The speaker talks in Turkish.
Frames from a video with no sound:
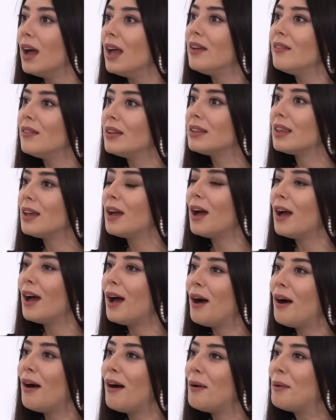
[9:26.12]
vaziyet? Evet.
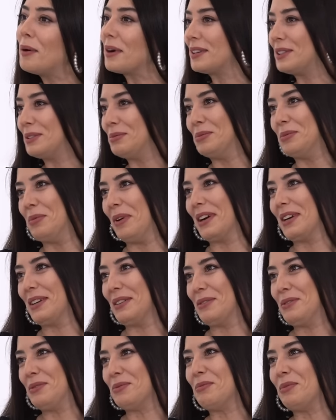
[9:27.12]
Aa bak şimdi bak
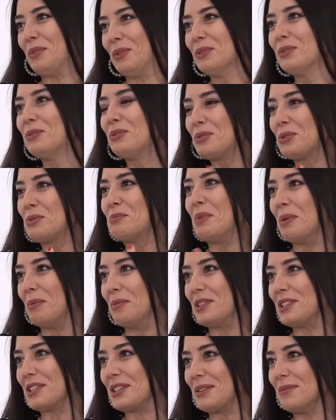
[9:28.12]
Hı. onu
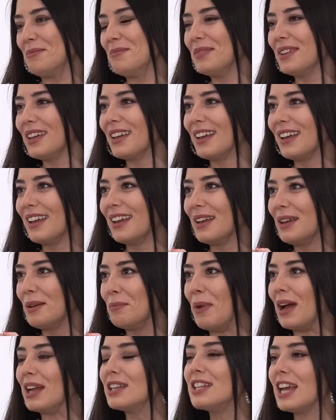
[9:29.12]
düşünmemiştim. Ee,
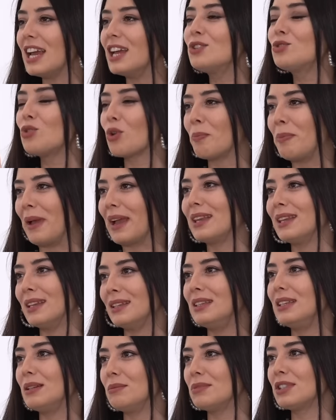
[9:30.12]
bence en çok
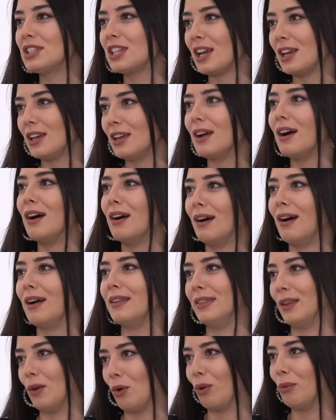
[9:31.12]
beklediğim şey
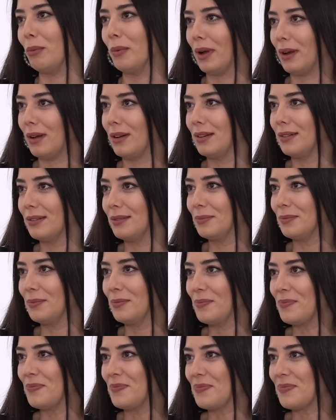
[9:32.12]
anne olmak.
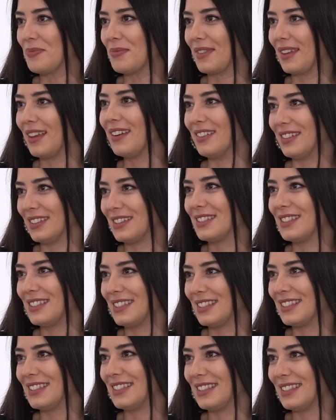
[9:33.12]
Ay. Evet.
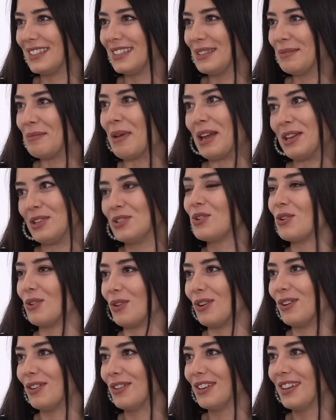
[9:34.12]
Bence
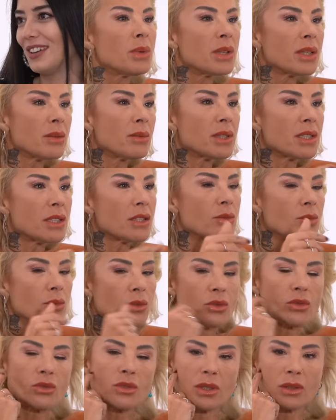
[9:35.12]
o. Peki mesela şimdi
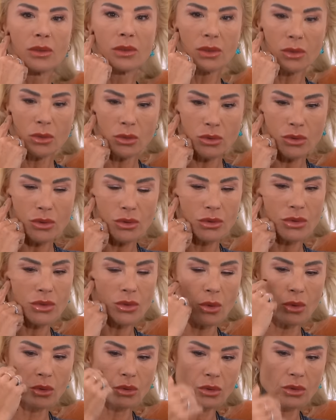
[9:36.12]
diyorsun ya konuşuyoruz
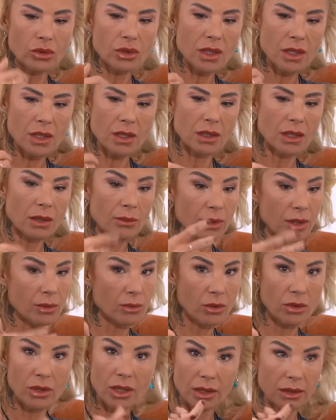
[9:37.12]
19 yaşından beri
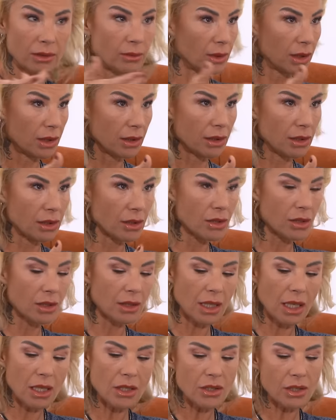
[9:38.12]
böyleydim dedin geçti. Hmm.
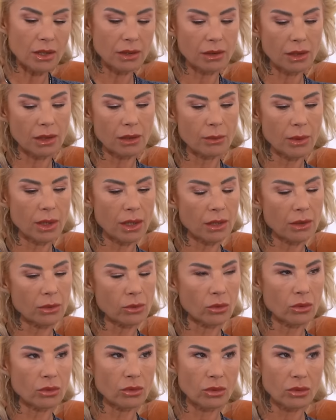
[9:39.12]
Gerçekten ben
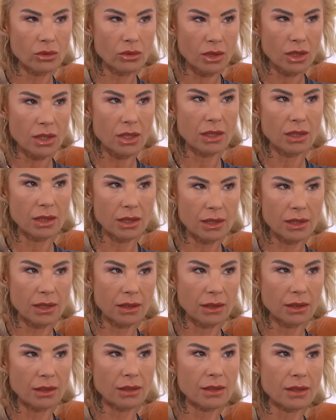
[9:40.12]
19 yaşında
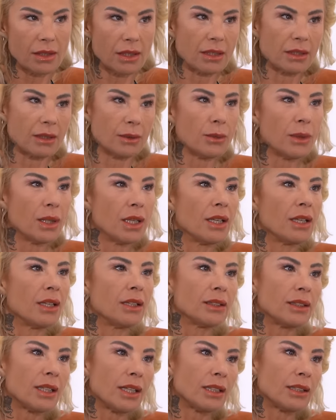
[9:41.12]
seni tanısaydım
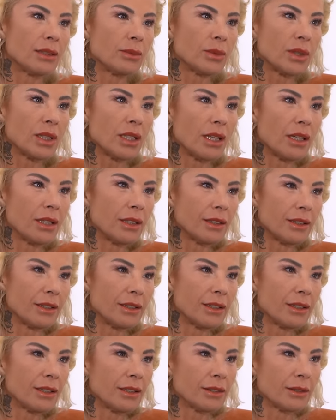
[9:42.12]
derdim ki yani
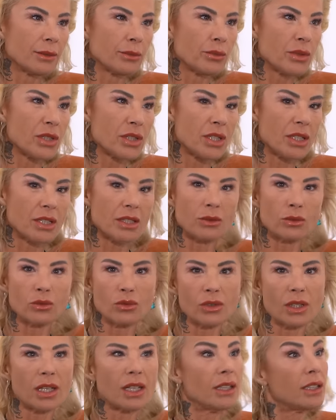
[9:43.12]
hani bir çeşit
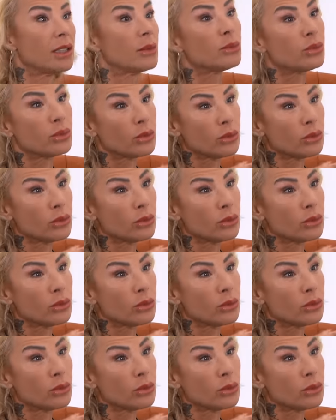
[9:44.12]
uzayla